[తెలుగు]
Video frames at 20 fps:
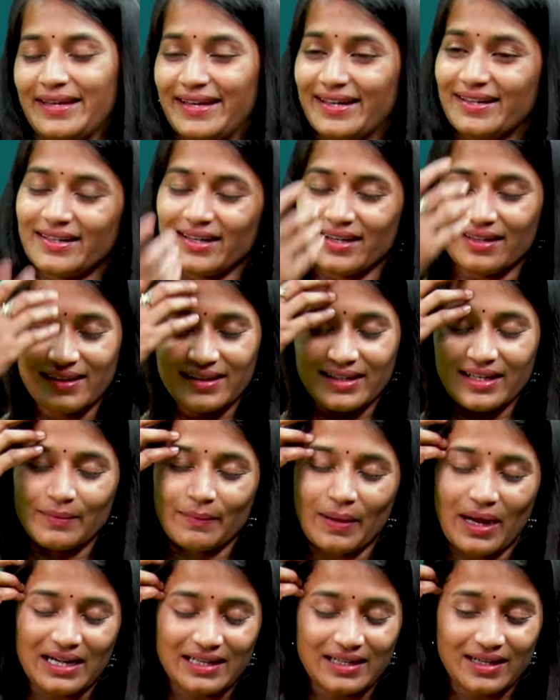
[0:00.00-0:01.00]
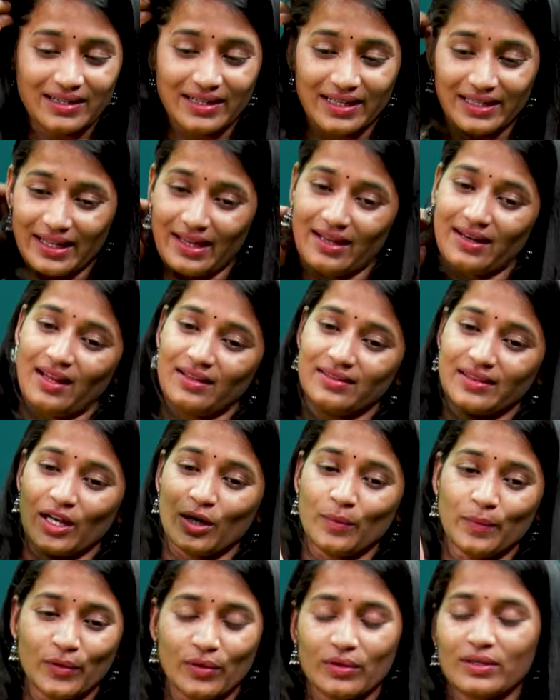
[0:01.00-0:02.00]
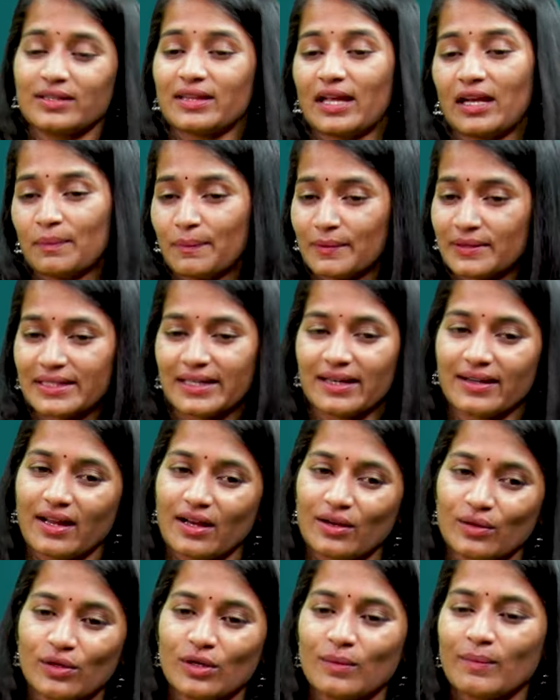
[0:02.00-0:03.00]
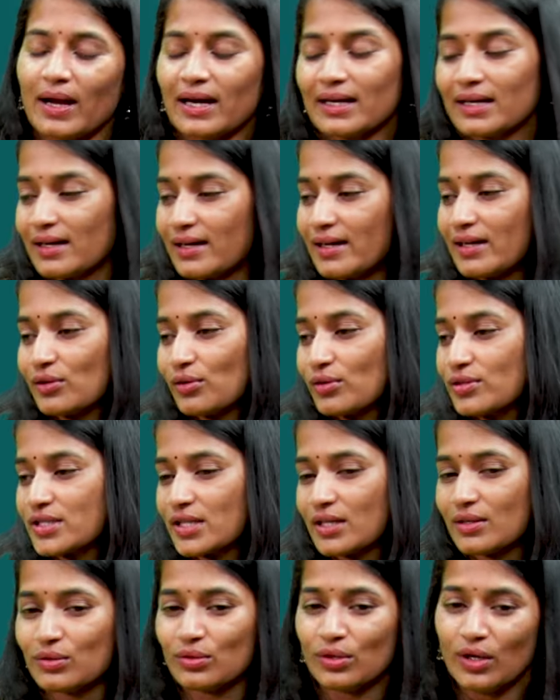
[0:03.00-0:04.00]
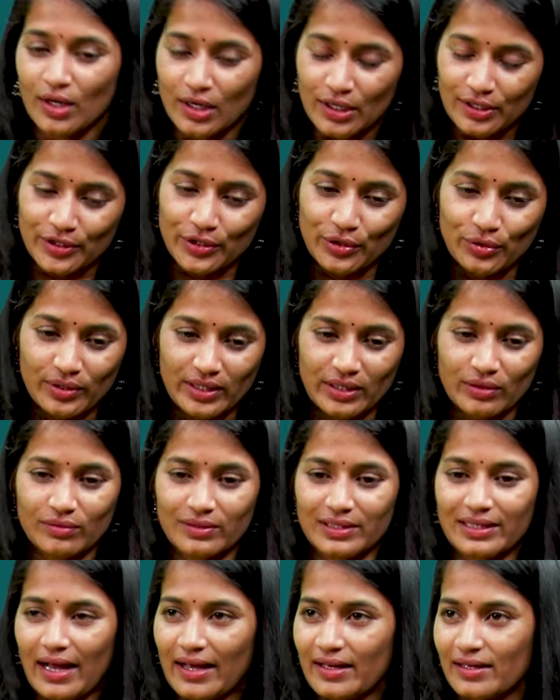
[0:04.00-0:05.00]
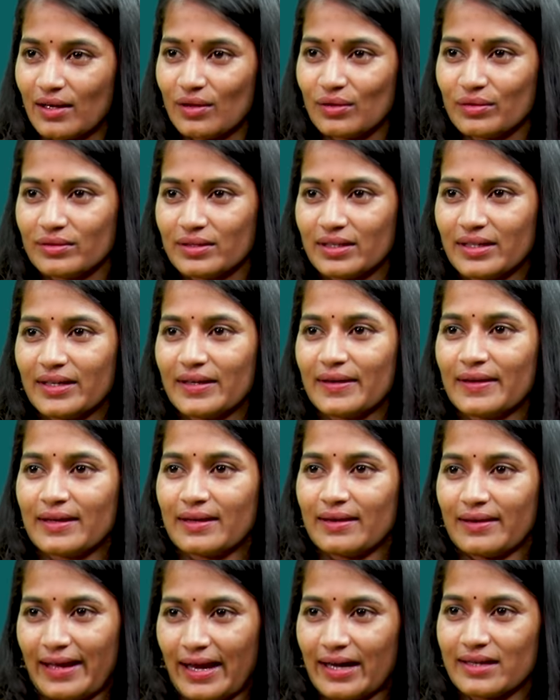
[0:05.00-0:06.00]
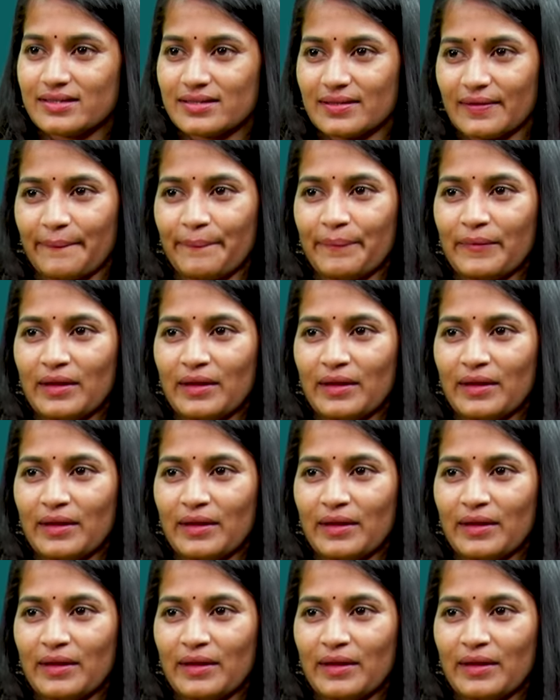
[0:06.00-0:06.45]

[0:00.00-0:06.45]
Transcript: ఏంటండి నేను మాట్లాడడానికి వెళ్ళాను తలుపు కొట్టి తలుపు తీయండి అంకుల్ మాట్లాడడానికి వచ్చాను క్యూరీ ఉంది ఐరా ఉంది క్యాట్స్